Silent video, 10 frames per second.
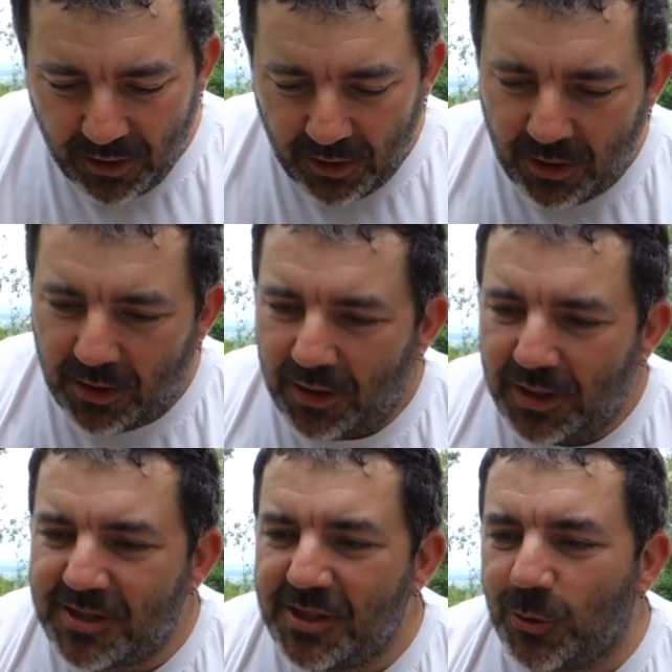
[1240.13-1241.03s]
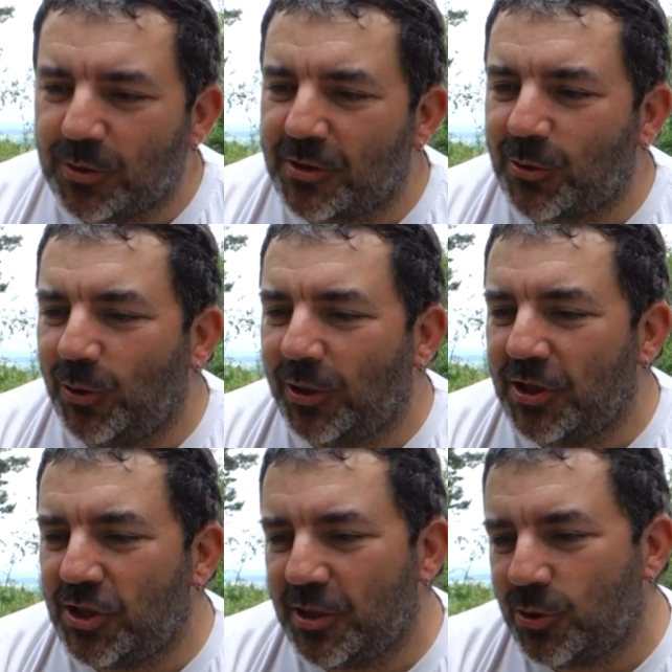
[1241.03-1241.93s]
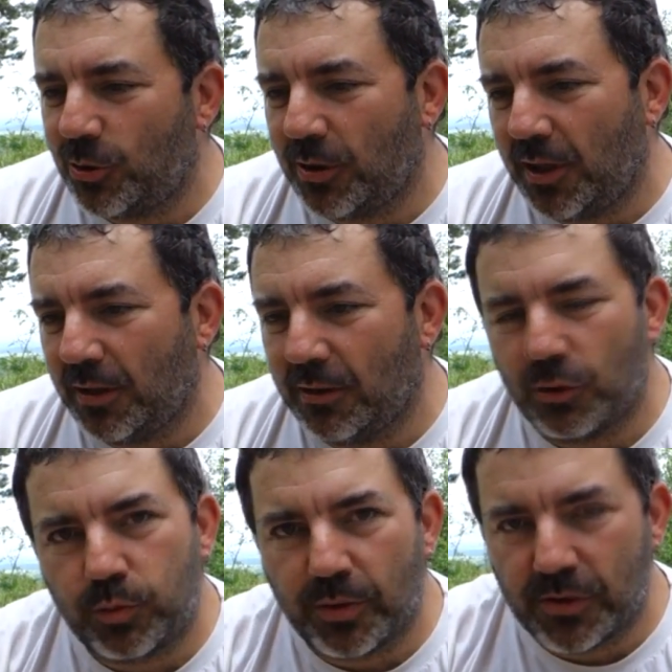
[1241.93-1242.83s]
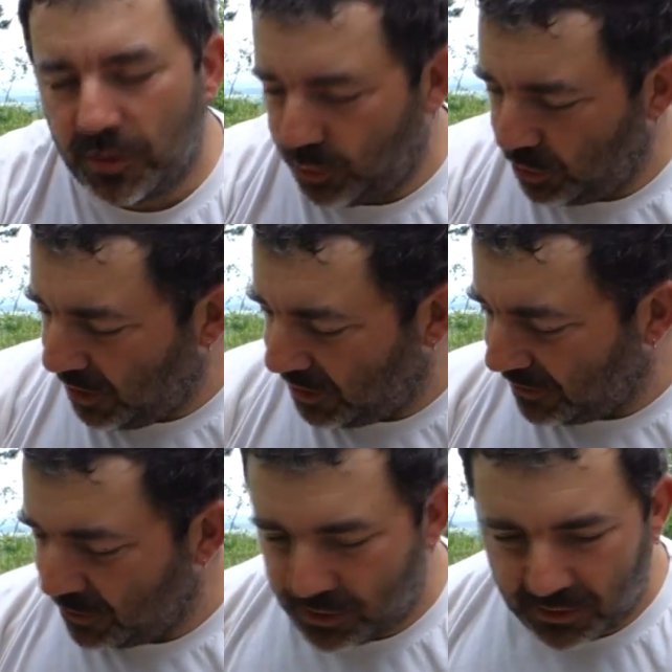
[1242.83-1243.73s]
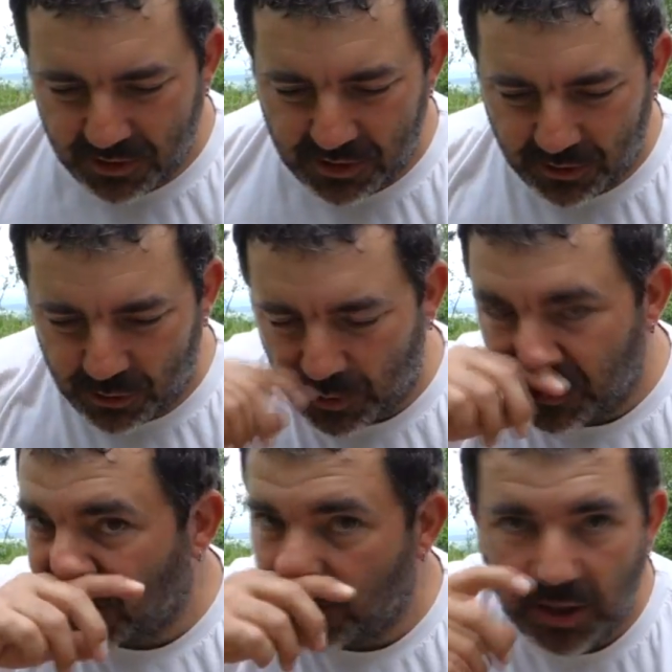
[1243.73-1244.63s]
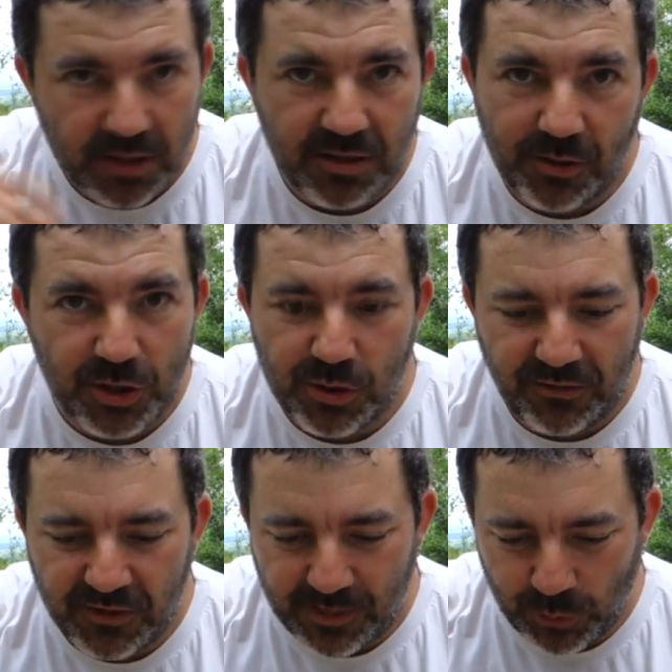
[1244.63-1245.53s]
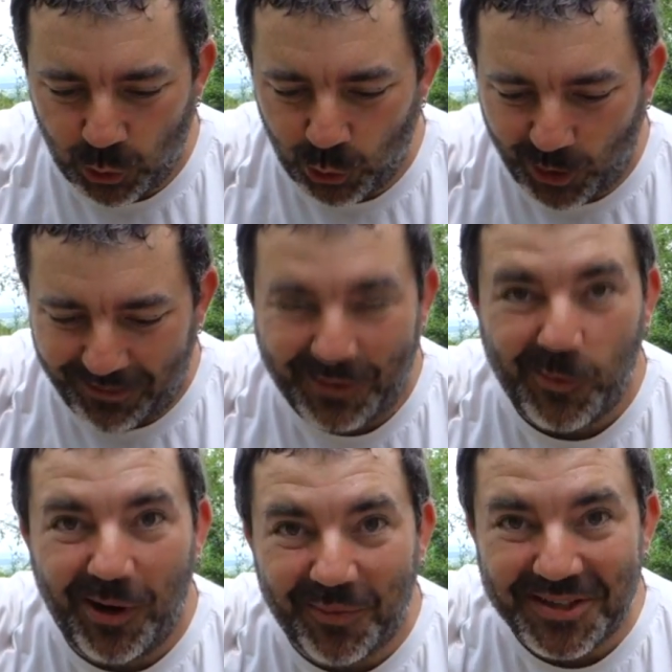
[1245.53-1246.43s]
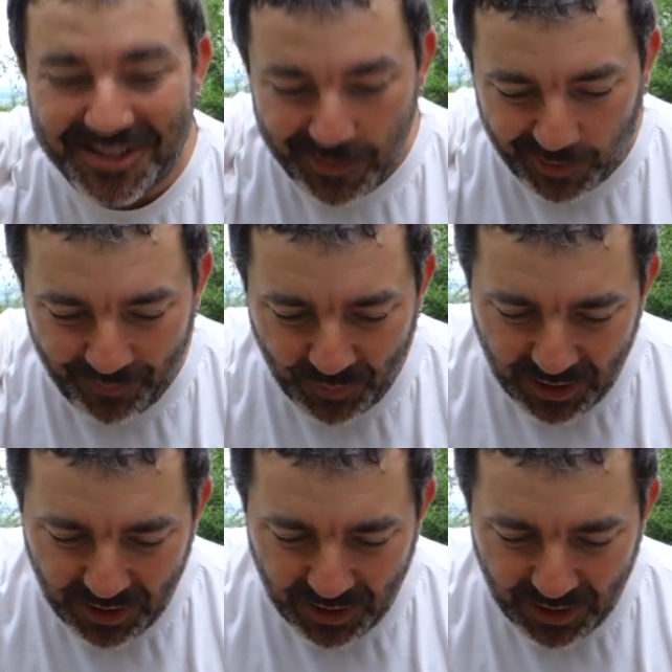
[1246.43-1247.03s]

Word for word: Euh, les ciseaux, c'est ceux d'origine, je crois, et je pense que pour une intervention, ils iront sûrement très bien, sinon j'ai suffisamment de couteaux avec moi en principe.